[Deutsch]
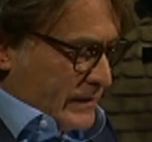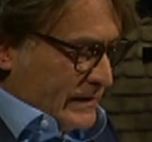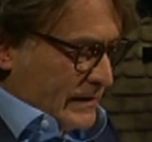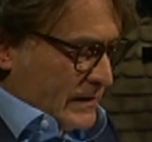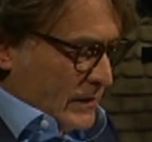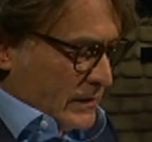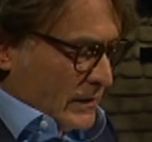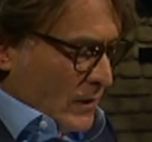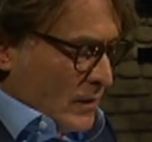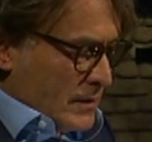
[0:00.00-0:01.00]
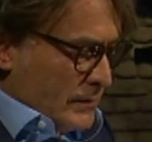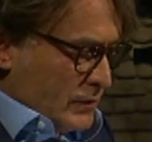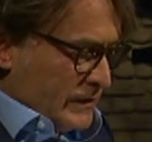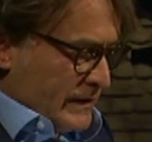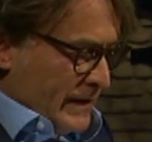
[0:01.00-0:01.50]
Sind das auch die
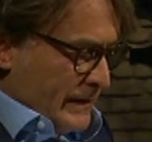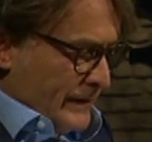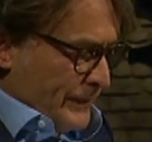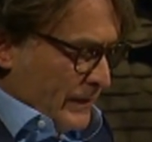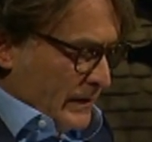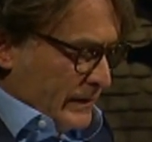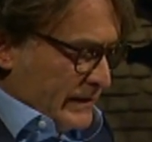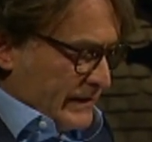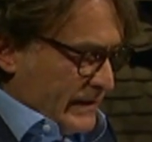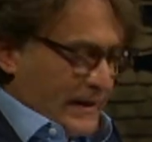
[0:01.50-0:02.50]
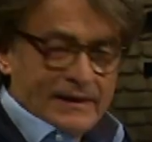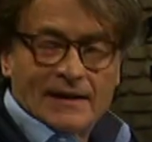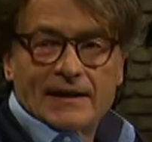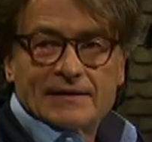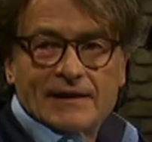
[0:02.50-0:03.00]
Rollenmuster, die Sie
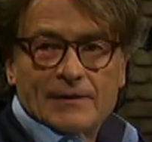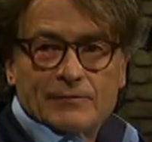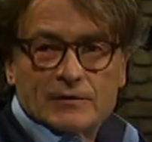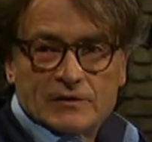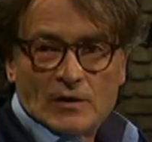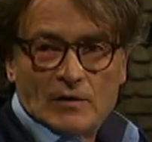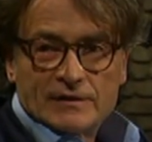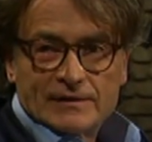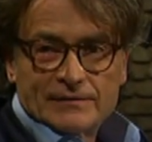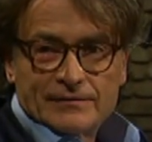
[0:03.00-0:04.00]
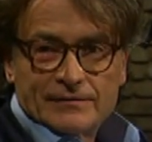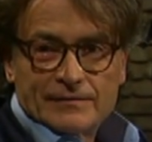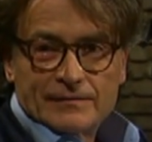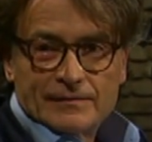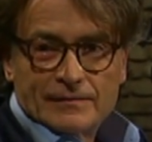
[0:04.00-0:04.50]
kennengelernt haben von zu Hause?
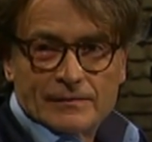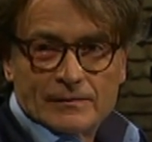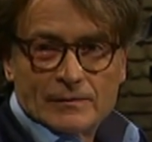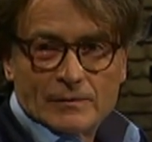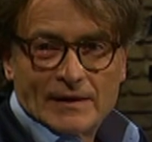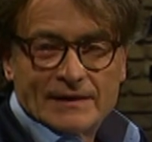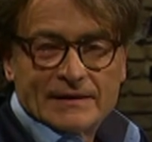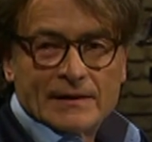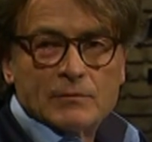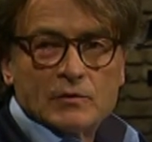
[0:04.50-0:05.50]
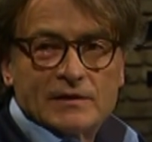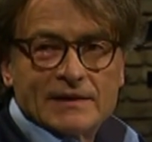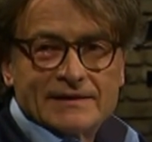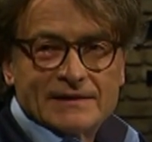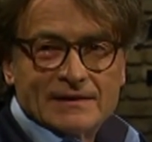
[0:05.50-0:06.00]
Oder hat Ihre
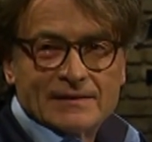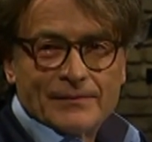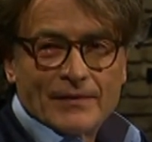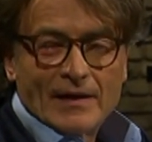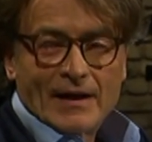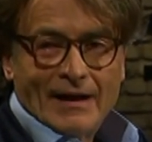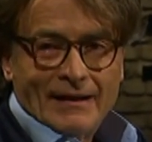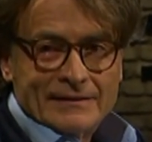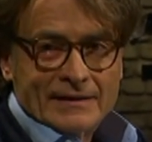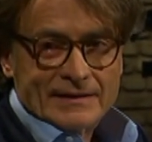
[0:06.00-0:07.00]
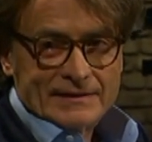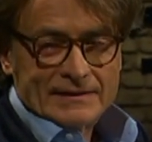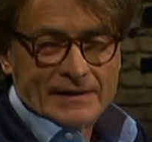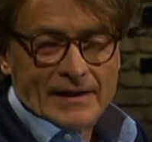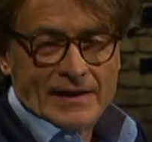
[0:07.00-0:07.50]
Mutter Sie anders?